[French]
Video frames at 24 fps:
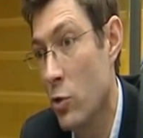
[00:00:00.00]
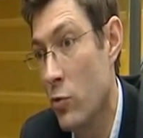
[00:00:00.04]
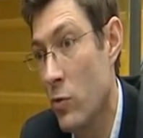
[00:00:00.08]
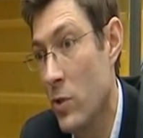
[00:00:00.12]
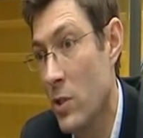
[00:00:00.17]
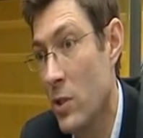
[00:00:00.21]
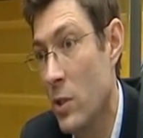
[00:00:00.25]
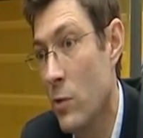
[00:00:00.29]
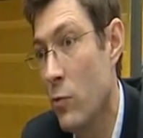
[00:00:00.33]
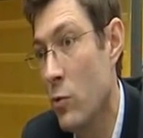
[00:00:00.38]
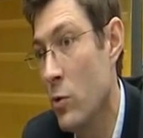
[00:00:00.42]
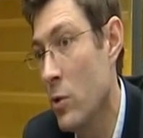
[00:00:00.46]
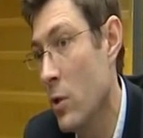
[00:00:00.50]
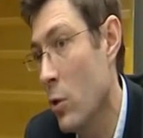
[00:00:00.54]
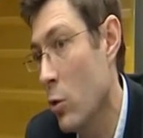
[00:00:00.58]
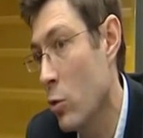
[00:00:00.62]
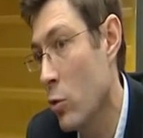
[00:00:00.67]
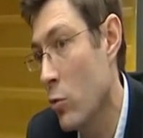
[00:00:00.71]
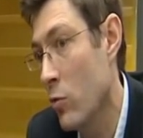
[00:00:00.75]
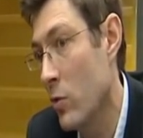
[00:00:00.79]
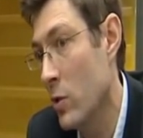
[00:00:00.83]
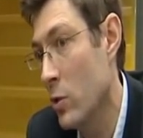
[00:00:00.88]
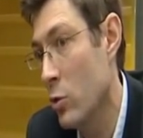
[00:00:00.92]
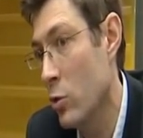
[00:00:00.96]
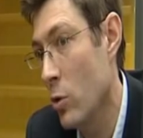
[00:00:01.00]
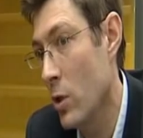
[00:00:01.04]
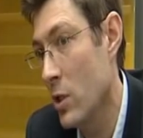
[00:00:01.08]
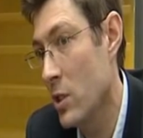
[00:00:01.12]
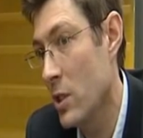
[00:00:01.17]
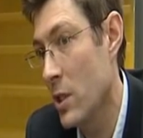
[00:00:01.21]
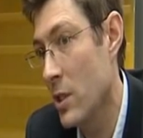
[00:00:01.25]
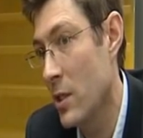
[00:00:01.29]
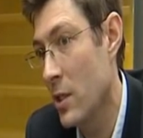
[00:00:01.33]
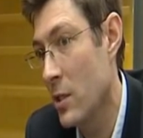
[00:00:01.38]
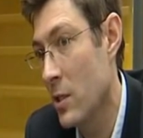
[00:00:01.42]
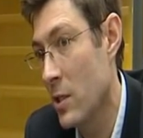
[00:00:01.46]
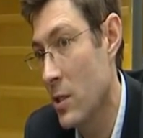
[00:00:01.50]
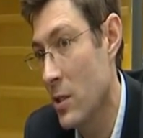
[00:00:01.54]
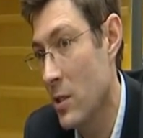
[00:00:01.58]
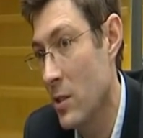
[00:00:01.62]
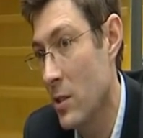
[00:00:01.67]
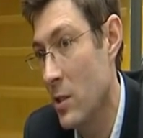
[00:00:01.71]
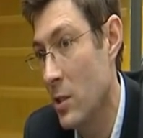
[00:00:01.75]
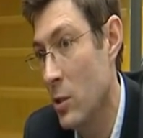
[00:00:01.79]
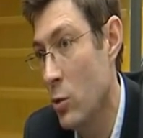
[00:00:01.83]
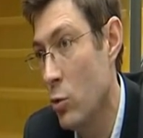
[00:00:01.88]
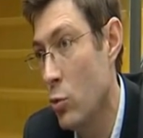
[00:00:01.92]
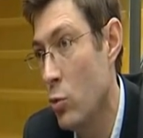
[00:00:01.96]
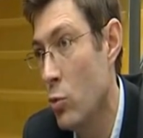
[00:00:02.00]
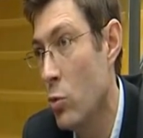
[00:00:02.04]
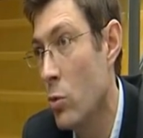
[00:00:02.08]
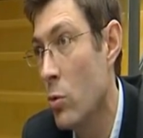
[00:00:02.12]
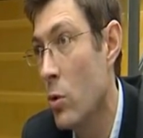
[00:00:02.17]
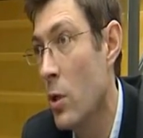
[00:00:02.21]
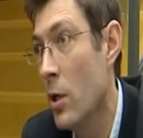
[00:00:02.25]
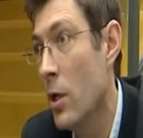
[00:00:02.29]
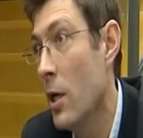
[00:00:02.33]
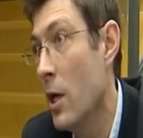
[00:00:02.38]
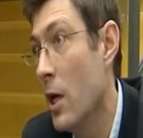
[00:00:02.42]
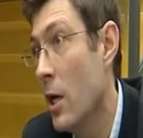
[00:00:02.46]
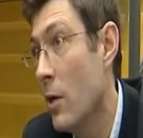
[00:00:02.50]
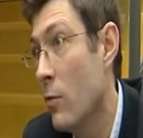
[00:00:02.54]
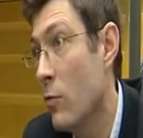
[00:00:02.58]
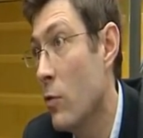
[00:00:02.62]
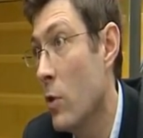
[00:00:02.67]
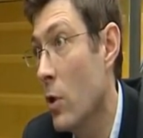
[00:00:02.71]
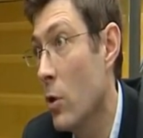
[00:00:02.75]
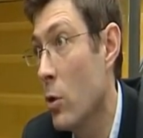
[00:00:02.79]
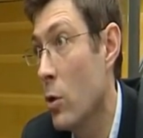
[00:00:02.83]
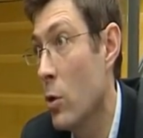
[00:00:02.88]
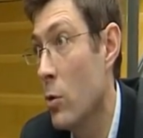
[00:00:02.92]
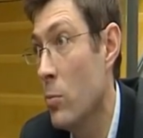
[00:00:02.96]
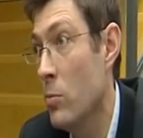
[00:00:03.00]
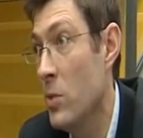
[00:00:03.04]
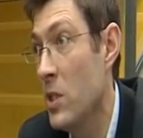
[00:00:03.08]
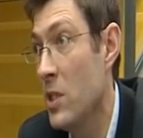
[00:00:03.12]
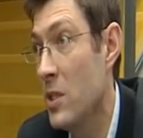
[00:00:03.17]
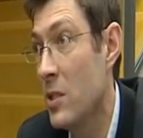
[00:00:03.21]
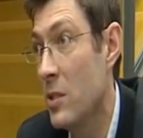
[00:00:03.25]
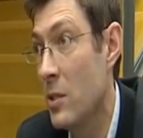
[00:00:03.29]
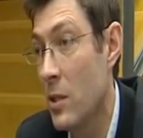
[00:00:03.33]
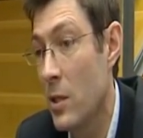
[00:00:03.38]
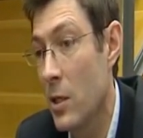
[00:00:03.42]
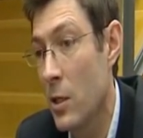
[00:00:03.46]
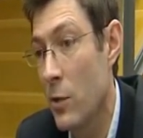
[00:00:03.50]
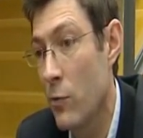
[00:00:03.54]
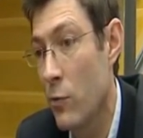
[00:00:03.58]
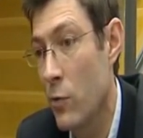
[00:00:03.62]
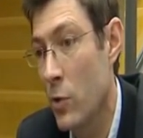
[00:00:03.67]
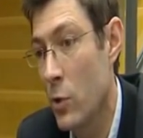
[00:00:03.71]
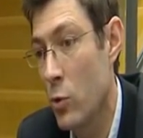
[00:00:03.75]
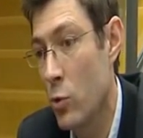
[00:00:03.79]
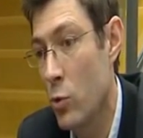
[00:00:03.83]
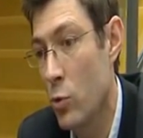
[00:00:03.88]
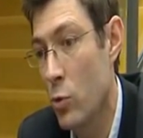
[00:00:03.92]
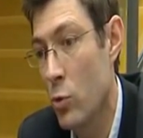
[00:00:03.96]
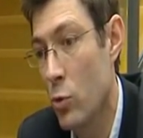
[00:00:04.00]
je vais essayer de venir en covoiturage avec quelqu'un d'ici ou euh, avoir euh, mixé à la fois